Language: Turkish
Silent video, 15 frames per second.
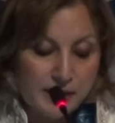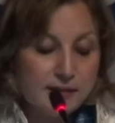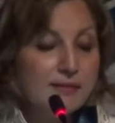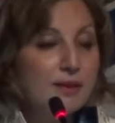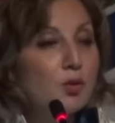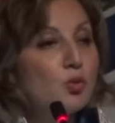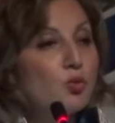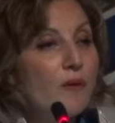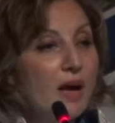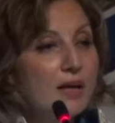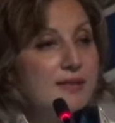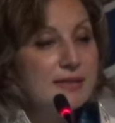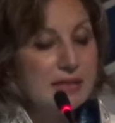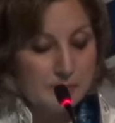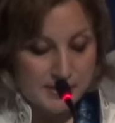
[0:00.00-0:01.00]
elbette
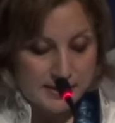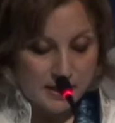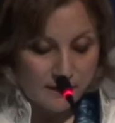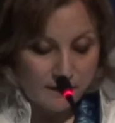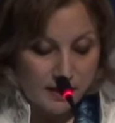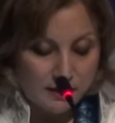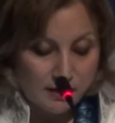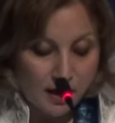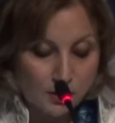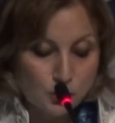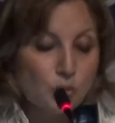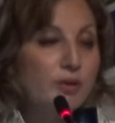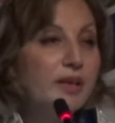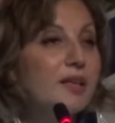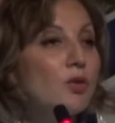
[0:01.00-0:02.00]
üniversitemize veda
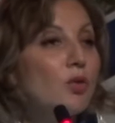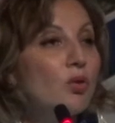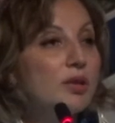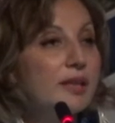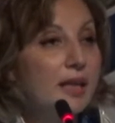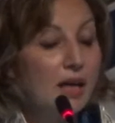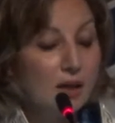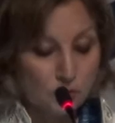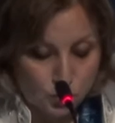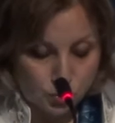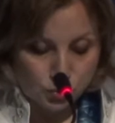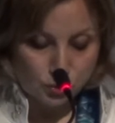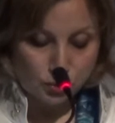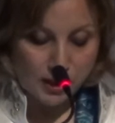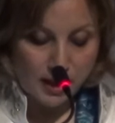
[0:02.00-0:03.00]
töreni olarak
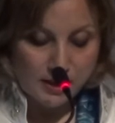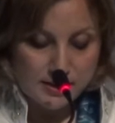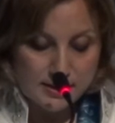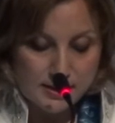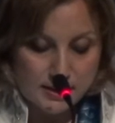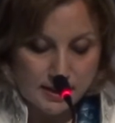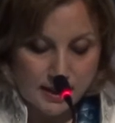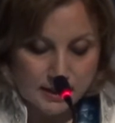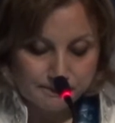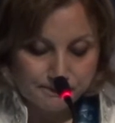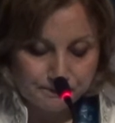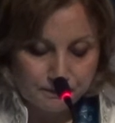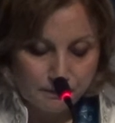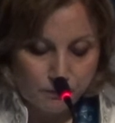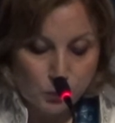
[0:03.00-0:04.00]
kurgulansa da
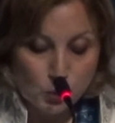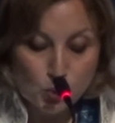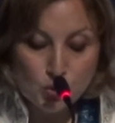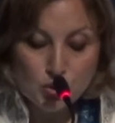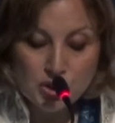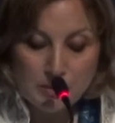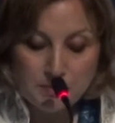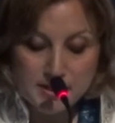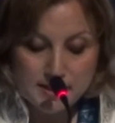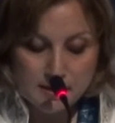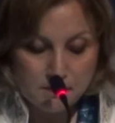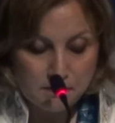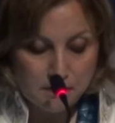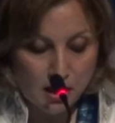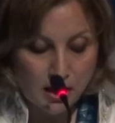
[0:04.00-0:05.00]

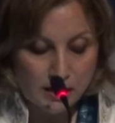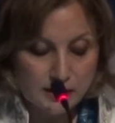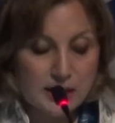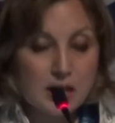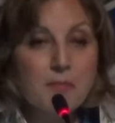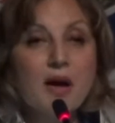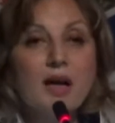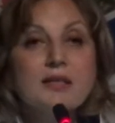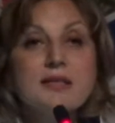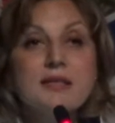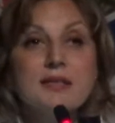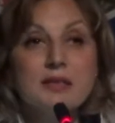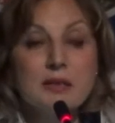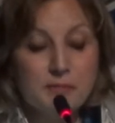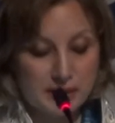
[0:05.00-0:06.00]
Düzce'mizin bağrına
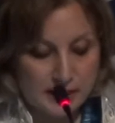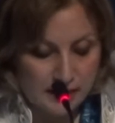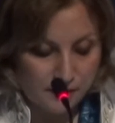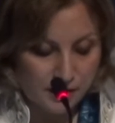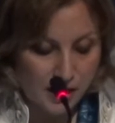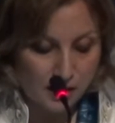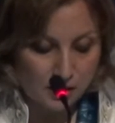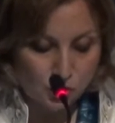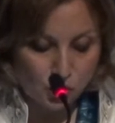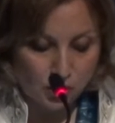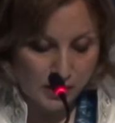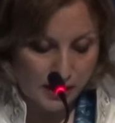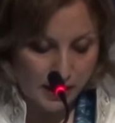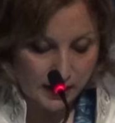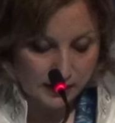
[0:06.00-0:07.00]
bastığı bir evladı
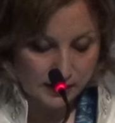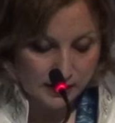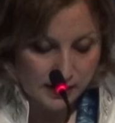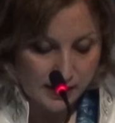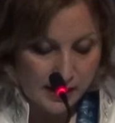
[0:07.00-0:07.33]
olarak